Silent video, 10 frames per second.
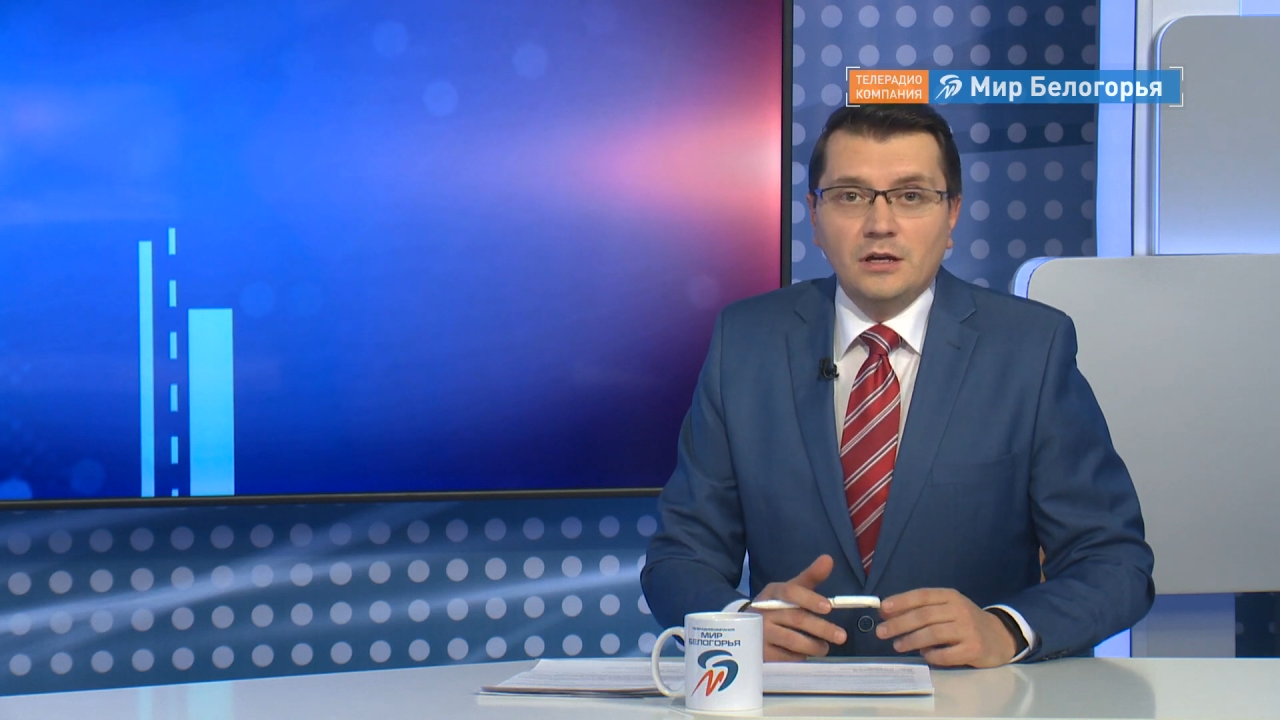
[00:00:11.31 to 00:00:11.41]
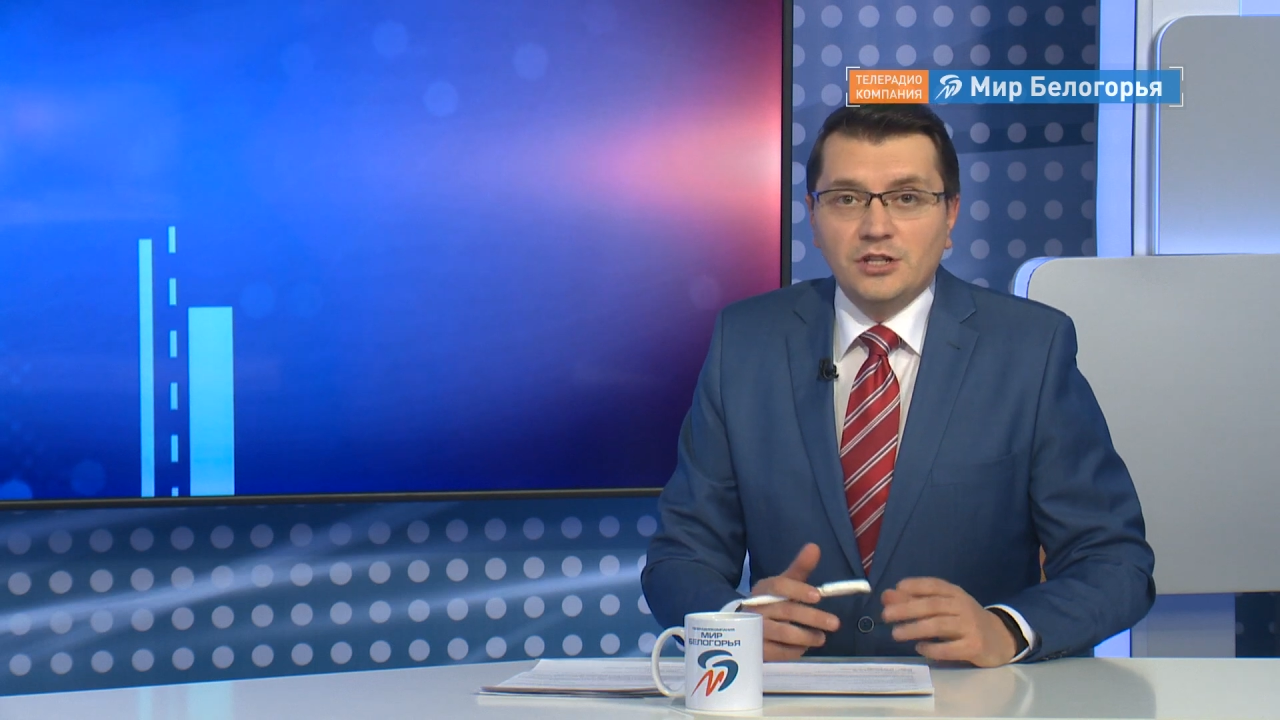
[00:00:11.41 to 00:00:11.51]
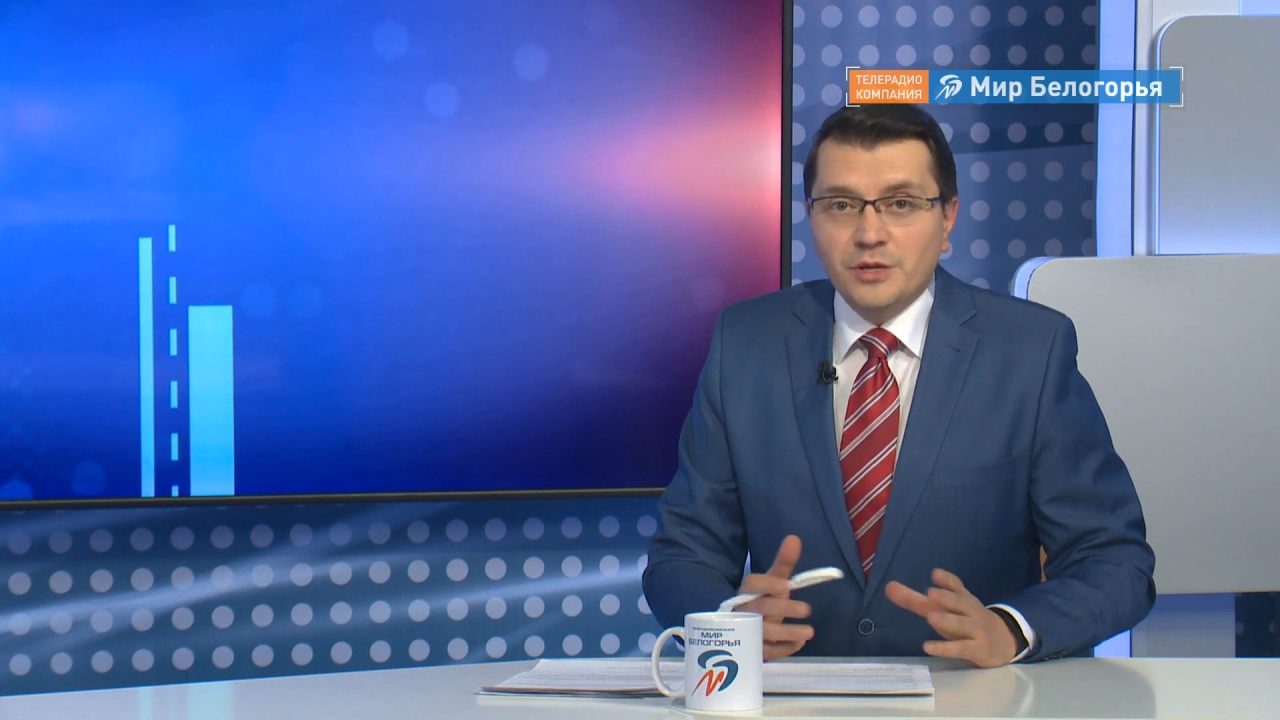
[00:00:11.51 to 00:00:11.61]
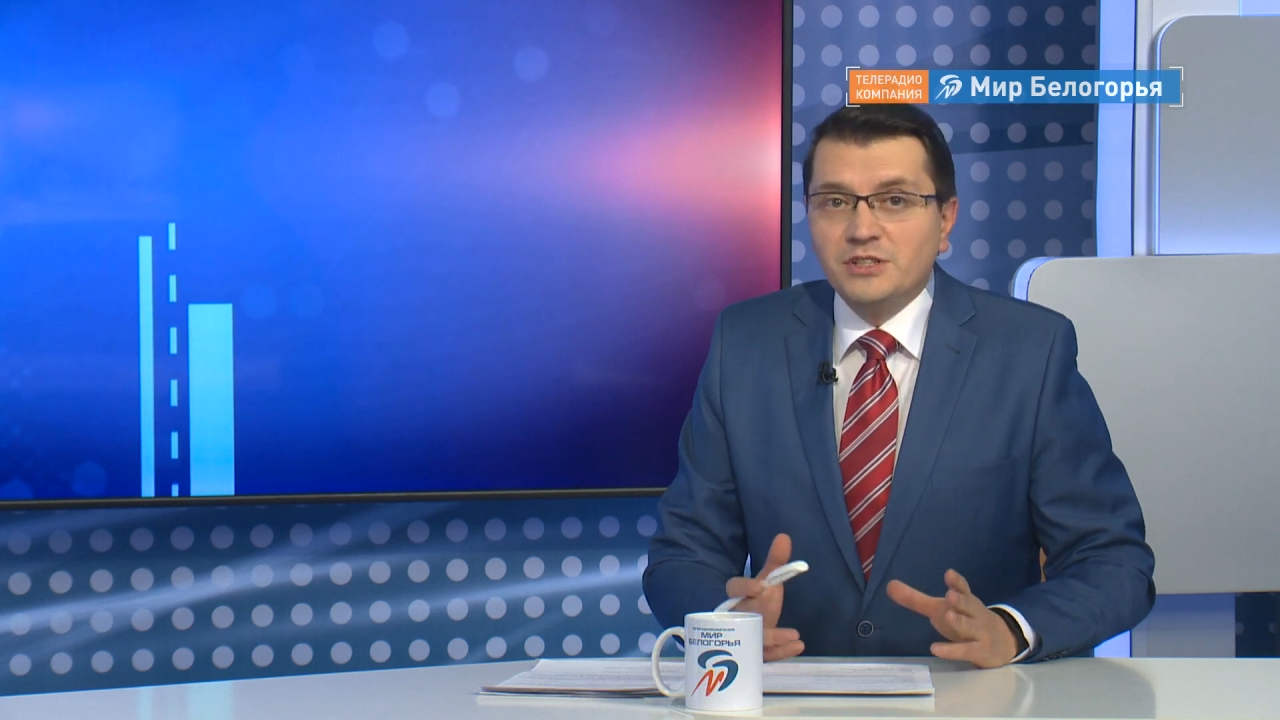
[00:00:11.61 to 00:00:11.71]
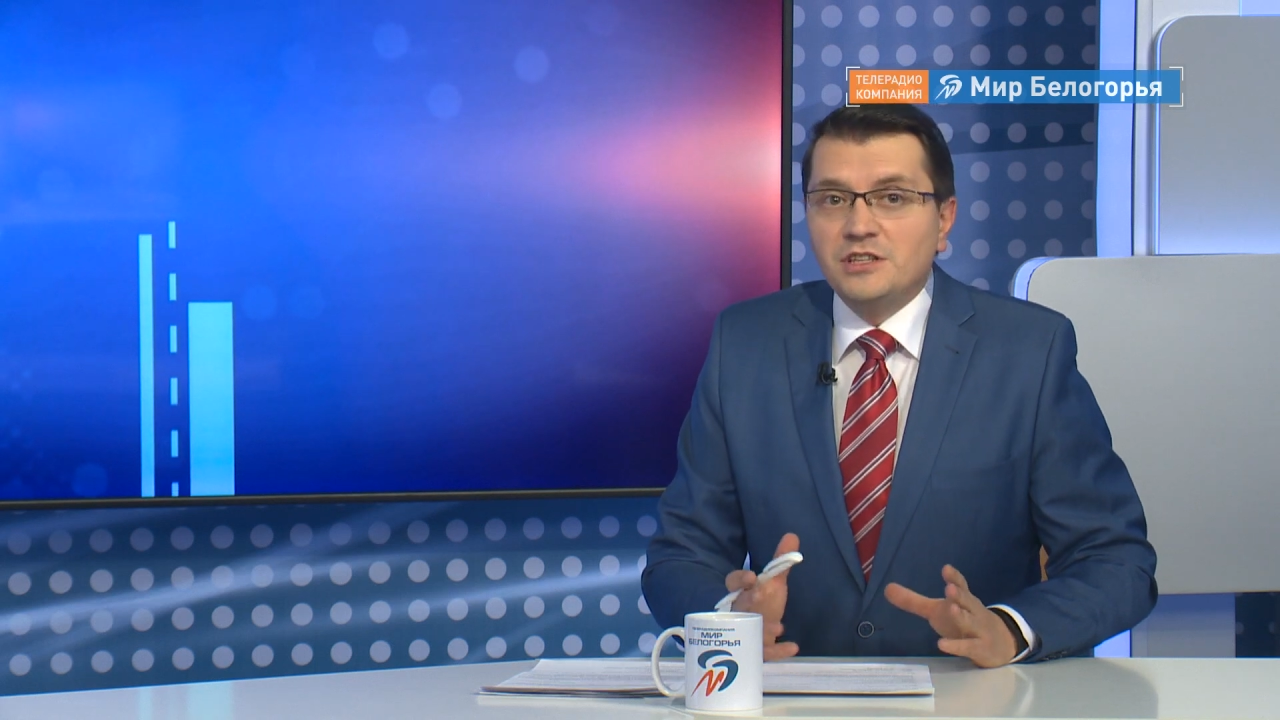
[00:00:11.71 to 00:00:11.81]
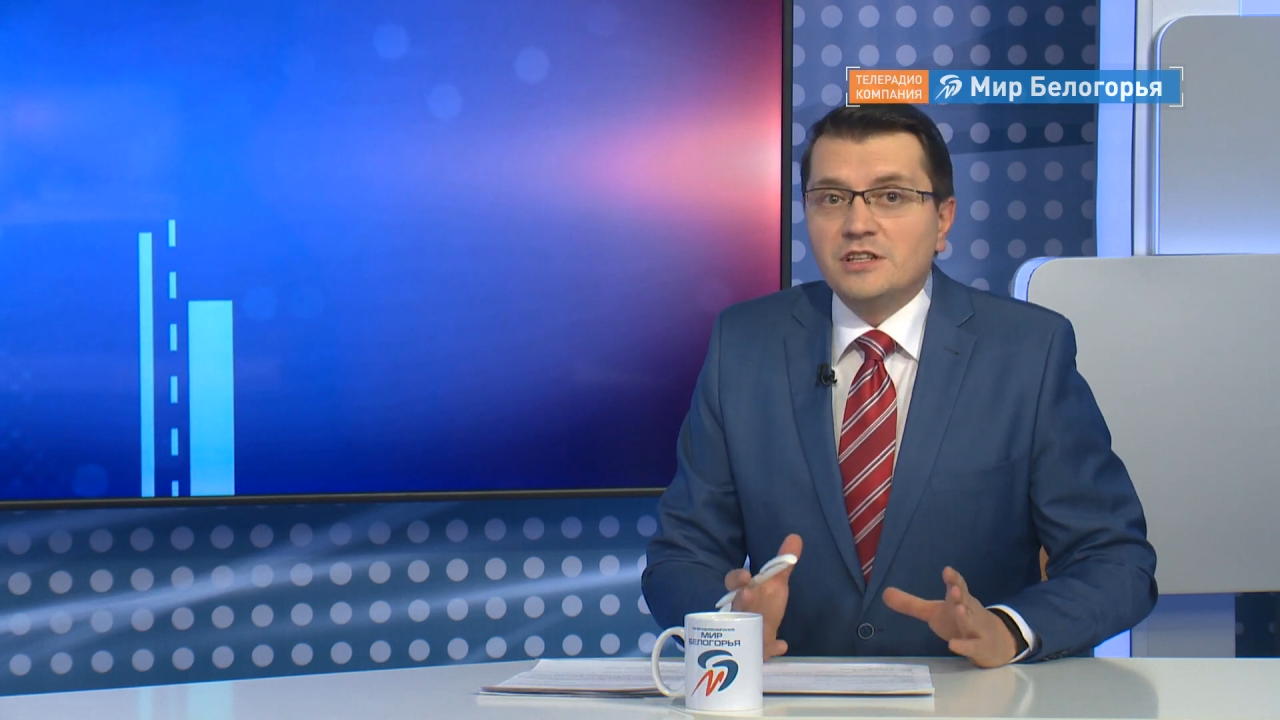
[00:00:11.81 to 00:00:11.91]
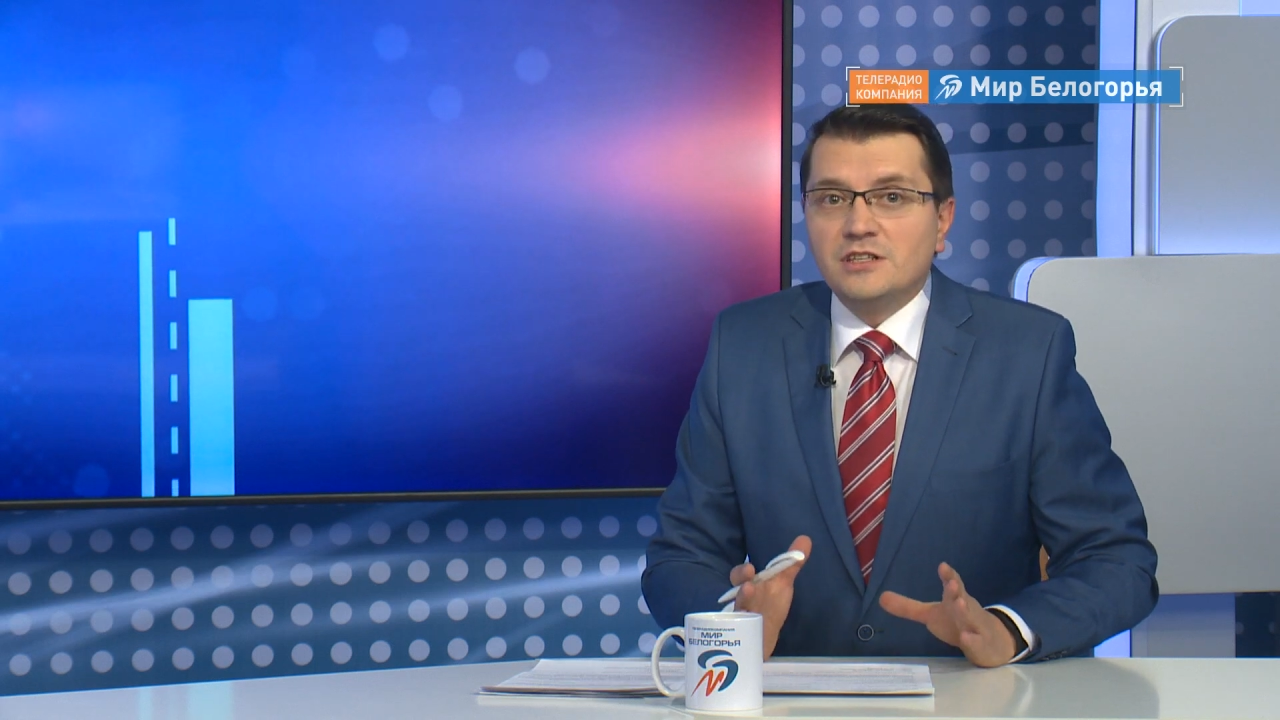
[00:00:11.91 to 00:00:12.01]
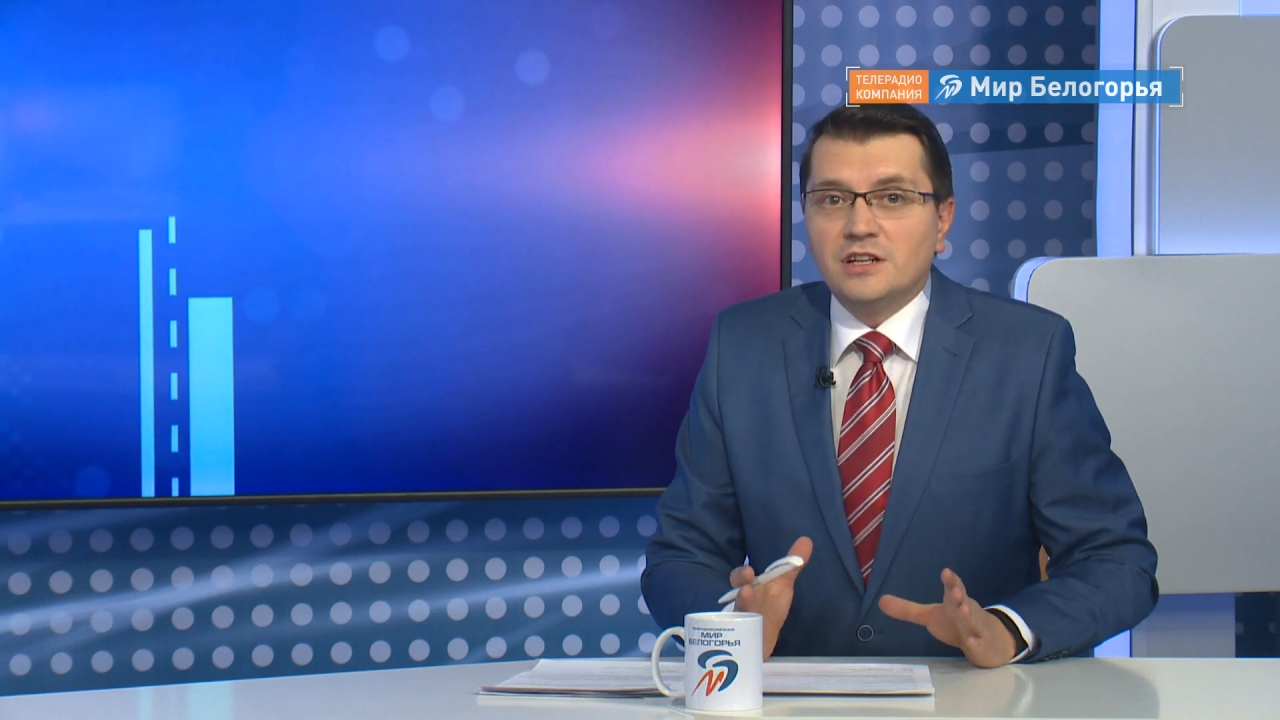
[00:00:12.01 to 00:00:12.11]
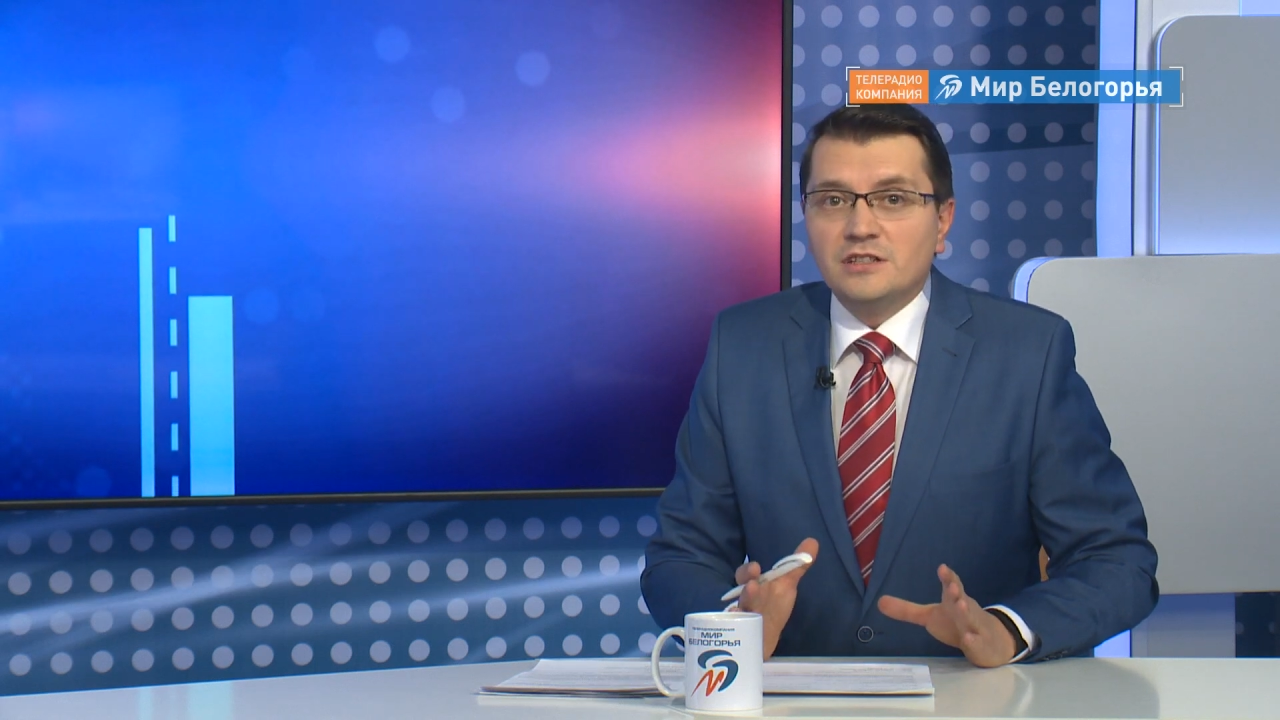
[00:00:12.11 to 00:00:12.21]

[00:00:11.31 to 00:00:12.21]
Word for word: Чем интересны